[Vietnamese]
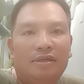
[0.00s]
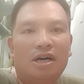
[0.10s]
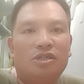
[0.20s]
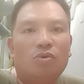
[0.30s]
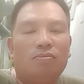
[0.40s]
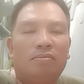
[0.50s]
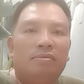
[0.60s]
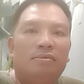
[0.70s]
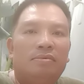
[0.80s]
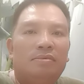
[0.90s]
lợi dụng
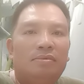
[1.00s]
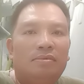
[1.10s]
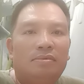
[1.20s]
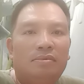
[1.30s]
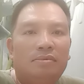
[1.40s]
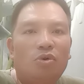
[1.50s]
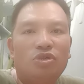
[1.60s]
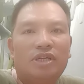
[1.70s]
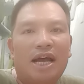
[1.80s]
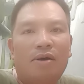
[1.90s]

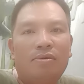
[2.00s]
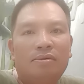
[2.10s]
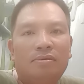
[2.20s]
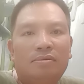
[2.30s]
tôn giáo